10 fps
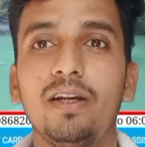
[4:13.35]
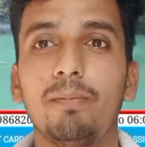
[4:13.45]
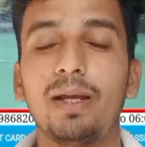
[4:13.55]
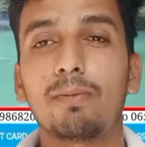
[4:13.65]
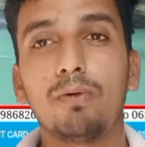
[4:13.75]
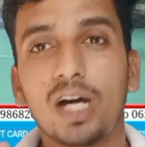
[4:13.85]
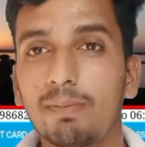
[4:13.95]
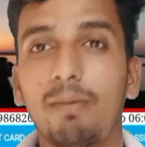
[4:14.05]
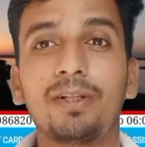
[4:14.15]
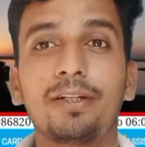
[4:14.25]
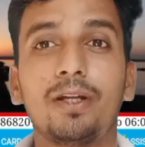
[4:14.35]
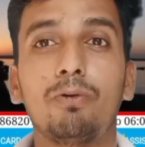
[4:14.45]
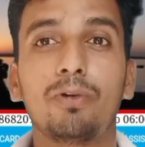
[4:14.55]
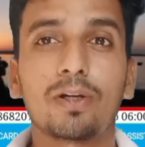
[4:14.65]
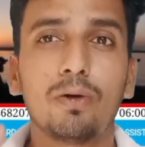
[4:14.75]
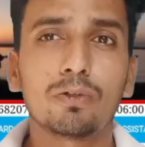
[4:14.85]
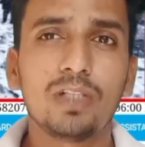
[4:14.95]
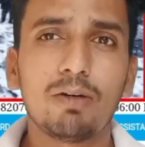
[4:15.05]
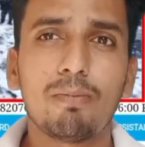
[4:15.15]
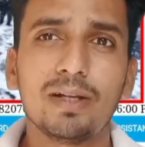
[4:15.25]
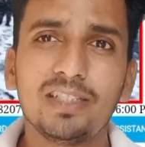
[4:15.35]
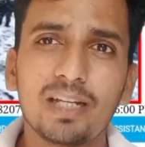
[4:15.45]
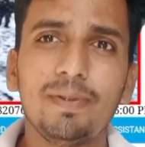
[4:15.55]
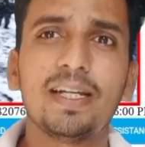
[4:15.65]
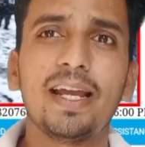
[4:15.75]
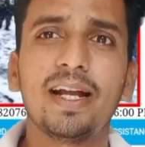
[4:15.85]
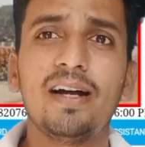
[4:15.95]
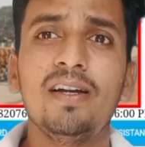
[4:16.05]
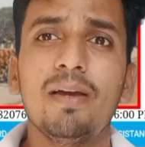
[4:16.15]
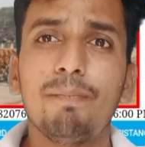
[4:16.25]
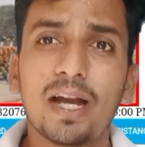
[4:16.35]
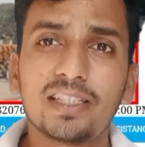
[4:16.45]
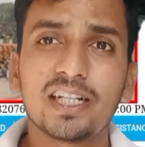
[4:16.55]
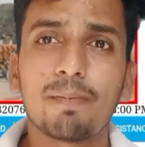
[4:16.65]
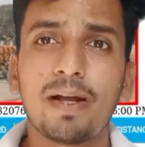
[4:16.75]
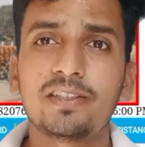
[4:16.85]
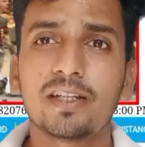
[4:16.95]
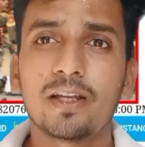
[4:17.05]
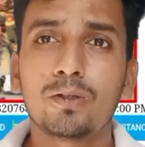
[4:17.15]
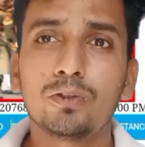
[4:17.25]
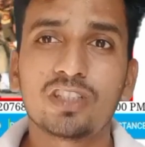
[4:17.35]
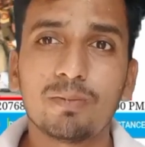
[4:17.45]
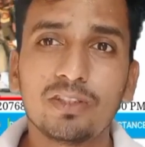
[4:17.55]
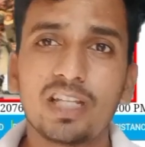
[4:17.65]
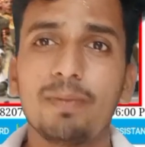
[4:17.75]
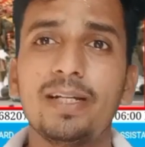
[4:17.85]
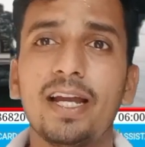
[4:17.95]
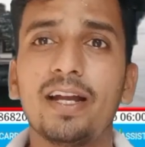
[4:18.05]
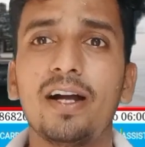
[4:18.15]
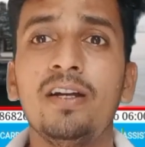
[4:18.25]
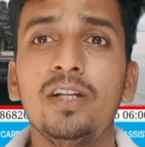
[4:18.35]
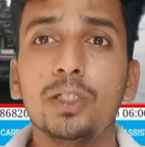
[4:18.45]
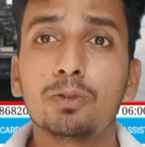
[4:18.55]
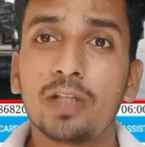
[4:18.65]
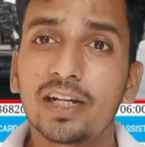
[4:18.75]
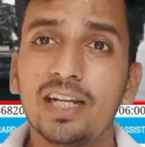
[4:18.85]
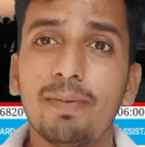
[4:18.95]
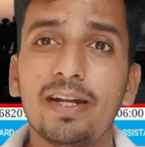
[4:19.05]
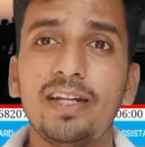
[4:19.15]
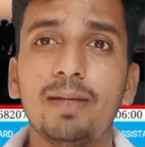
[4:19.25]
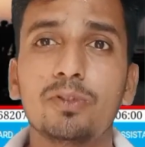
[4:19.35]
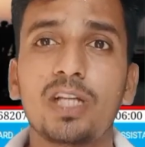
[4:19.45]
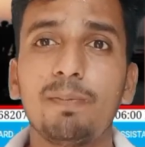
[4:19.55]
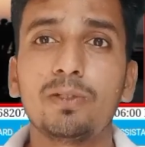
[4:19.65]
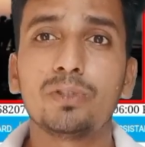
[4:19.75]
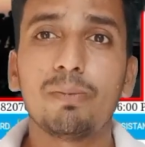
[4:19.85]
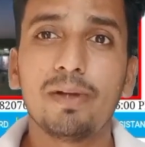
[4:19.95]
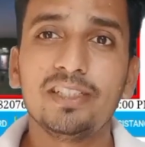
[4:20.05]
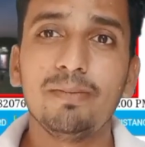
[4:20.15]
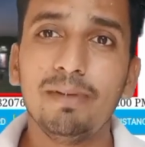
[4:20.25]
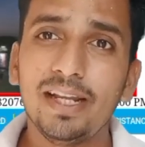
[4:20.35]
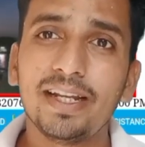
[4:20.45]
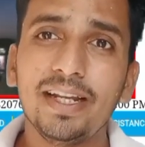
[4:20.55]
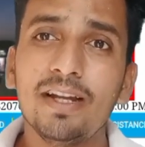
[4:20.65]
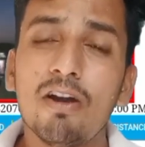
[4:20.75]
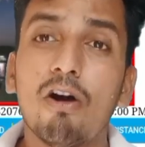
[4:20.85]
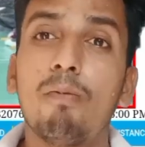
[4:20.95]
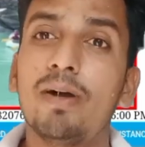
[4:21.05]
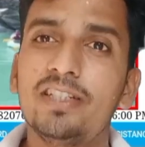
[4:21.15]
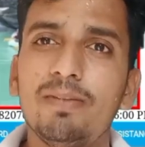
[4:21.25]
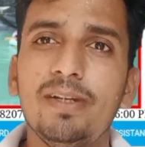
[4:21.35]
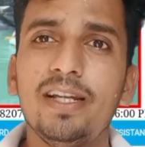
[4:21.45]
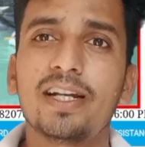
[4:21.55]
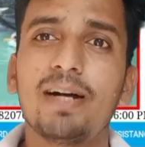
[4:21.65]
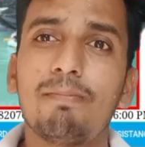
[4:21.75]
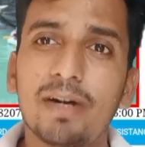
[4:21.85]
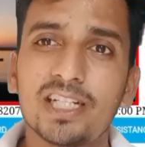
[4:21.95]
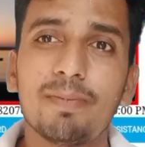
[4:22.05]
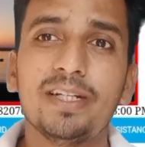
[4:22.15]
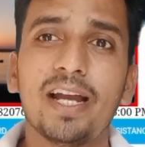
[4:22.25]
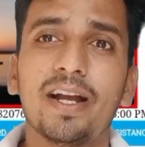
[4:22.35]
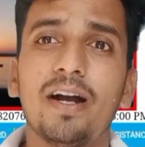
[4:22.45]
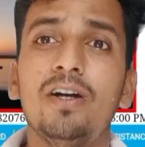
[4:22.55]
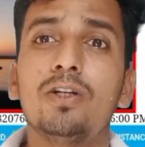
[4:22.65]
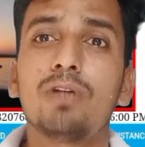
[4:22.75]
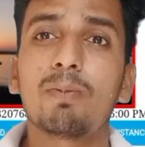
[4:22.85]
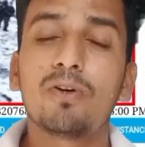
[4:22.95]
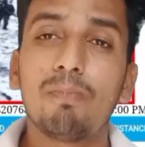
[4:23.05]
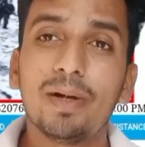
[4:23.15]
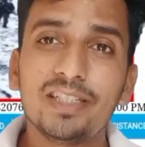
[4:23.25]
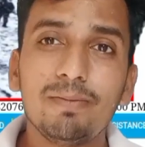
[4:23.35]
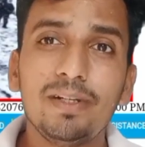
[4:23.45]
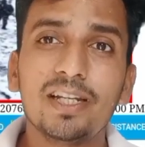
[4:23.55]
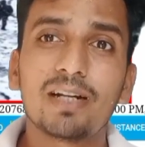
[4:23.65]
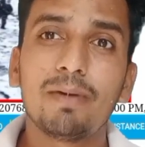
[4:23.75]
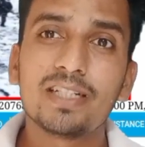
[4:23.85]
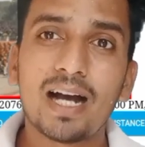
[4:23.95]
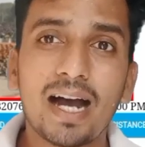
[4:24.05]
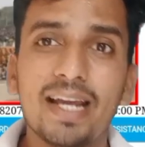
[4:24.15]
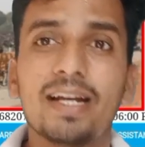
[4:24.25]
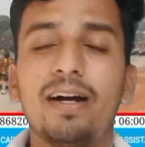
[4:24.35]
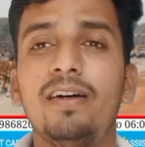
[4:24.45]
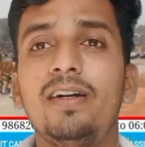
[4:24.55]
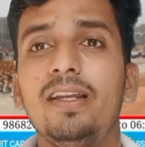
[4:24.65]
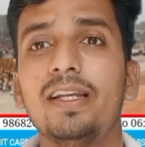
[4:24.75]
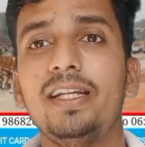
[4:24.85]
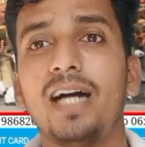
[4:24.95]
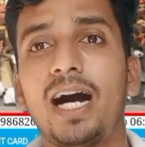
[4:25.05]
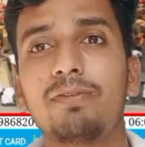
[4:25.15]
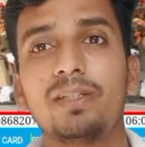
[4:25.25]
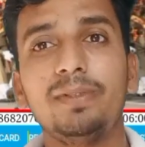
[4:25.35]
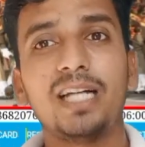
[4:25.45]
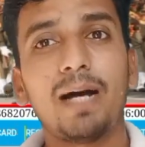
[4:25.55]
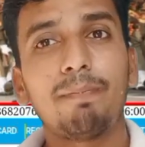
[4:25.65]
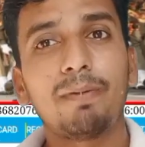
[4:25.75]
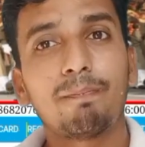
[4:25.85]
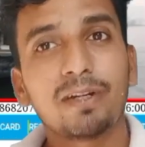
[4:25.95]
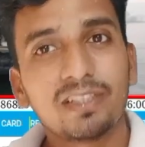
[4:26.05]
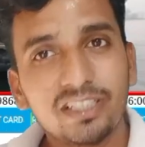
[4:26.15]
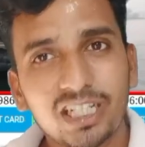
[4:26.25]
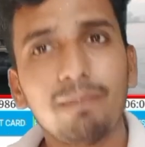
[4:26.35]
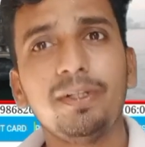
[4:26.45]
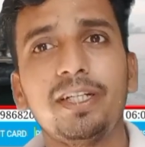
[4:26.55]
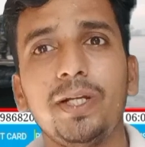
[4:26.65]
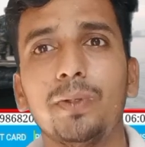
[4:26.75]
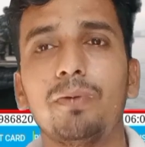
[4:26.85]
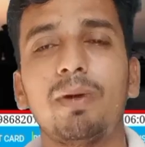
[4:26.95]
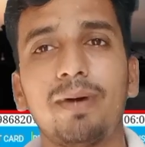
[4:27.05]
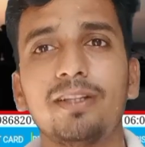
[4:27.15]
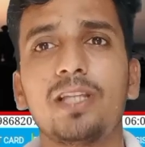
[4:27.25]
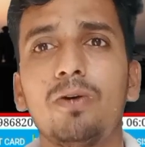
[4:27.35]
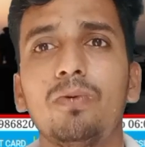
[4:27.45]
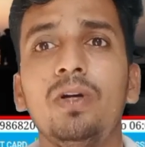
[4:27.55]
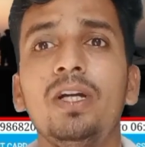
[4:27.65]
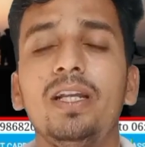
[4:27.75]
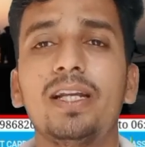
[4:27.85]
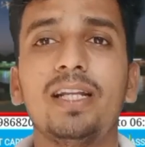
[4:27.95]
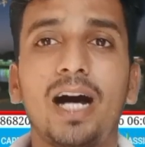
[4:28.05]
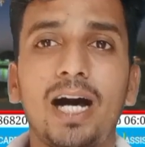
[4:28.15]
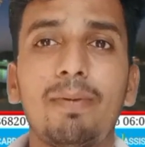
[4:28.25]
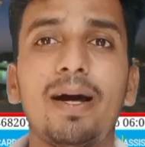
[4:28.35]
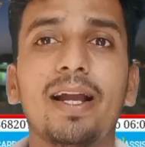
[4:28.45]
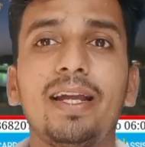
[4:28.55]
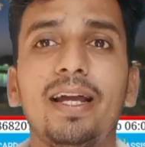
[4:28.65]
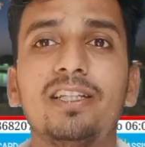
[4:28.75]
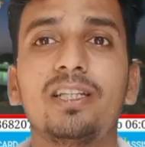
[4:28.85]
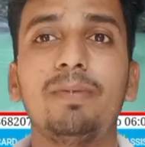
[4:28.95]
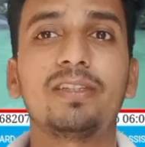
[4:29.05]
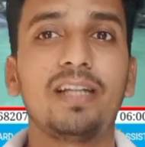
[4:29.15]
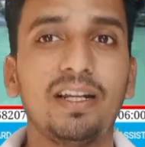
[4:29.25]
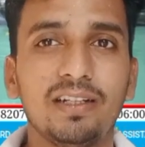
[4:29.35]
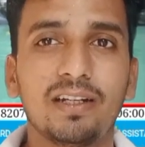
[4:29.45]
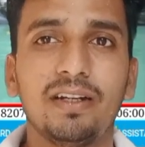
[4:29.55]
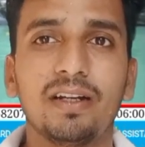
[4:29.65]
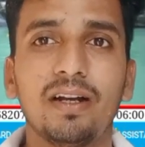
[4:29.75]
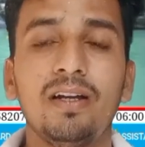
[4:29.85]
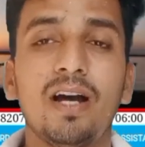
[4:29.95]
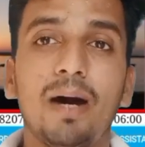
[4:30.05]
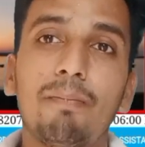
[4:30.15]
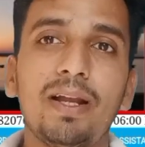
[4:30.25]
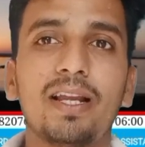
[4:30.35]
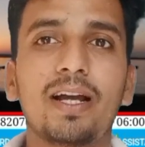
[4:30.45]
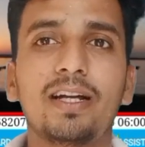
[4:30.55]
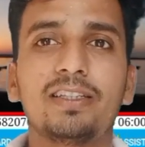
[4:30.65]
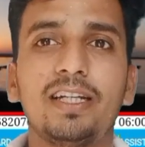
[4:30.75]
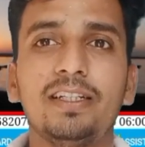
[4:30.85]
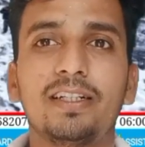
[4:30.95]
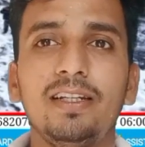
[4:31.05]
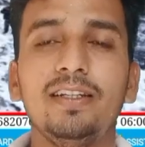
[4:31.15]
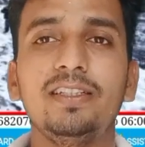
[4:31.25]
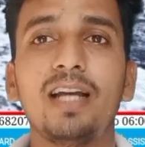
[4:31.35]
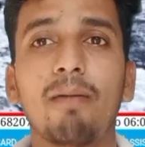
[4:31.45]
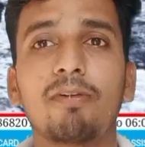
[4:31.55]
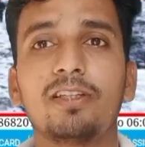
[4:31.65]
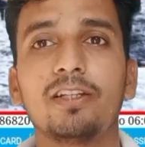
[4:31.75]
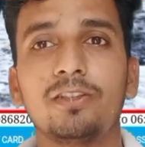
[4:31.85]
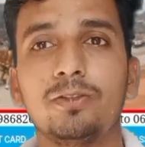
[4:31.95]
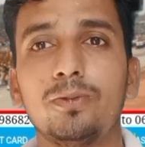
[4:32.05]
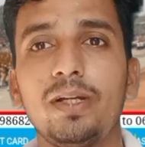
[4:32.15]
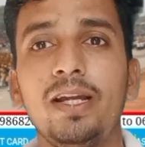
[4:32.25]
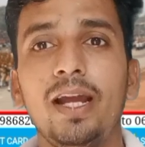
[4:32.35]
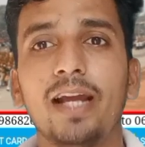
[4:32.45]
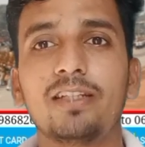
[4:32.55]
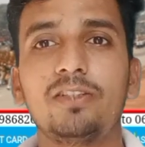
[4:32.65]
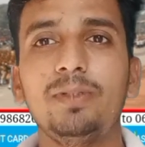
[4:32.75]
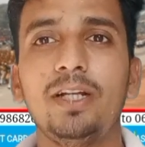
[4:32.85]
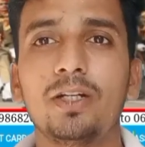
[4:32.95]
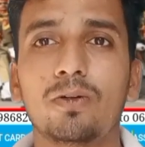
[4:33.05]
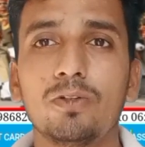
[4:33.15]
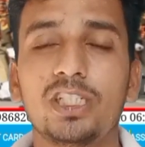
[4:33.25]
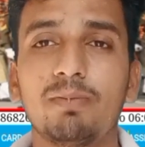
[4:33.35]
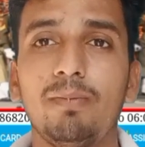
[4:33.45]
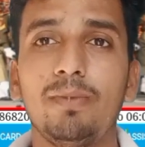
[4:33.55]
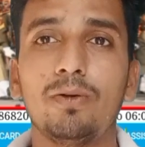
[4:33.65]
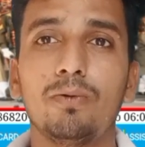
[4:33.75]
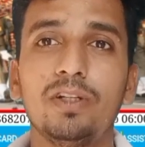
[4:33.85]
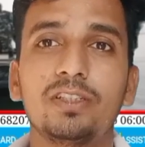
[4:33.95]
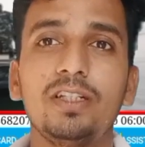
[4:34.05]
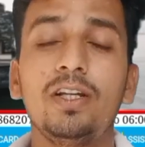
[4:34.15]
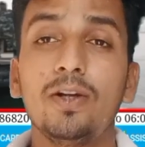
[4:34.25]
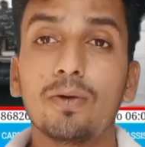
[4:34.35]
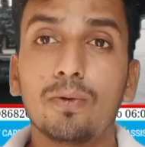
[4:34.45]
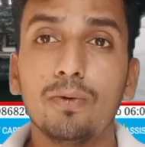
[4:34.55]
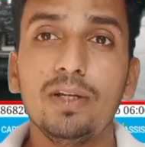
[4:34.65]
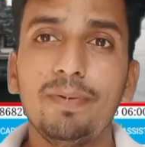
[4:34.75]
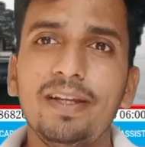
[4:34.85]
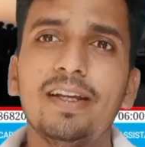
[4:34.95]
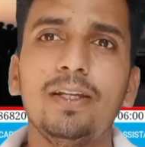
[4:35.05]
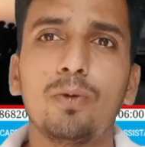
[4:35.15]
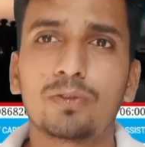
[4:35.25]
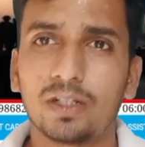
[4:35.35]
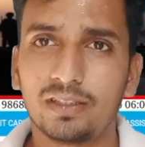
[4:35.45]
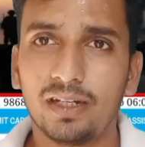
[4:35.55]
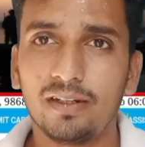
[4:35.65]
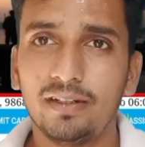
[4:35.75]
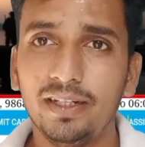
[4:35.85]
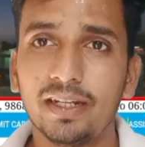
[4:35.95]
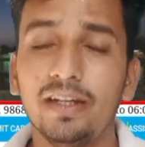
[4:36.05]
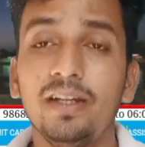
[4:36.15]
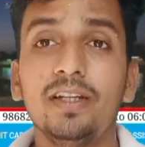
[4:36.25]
मैं आपको हर बार बताता हूँ कि रख हौसला वो मंजर भी आएगा प्यासे के पास चलकर खुद समंदर भी आएगा तो थक के बैठने मुसाफिर तुझे मंजिल मिलेगी और मंजिल मिलने का मज़ा भी आएगा तो आपको मंजिल मिलने का मज़ा आएगा लेकिन आप सभी यहाँ पर प्रतीक्षा भी किए हो मैं मानता हूँ लेकिन अब आ गया है समय तैयारी करने का अब मन लगाकर तैयारी कर लीजिए आपका सिलेक्शन जो है एस हेड कॉन्स्टेबल में होने से कोई भी नहीं रोक सकता ठीक है